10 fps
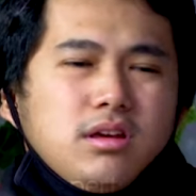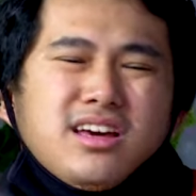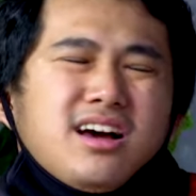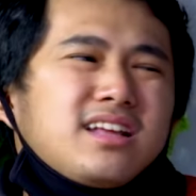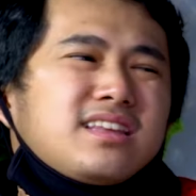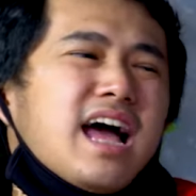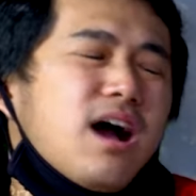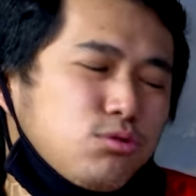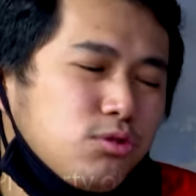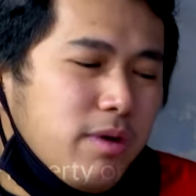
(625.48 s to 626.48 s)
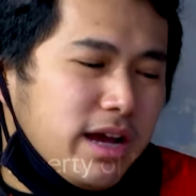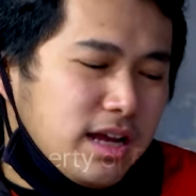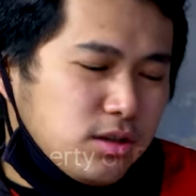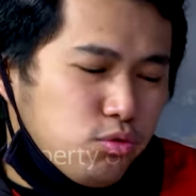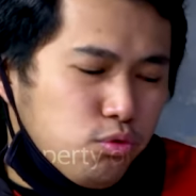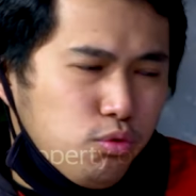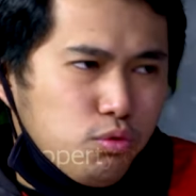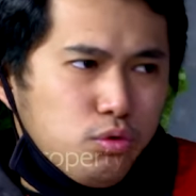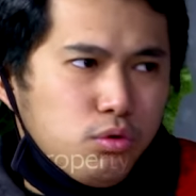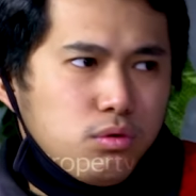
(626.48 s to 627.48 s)
Ya nggak tahu, cobain aja
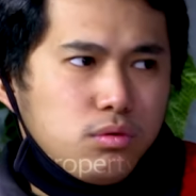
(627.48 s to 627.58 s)
dulu.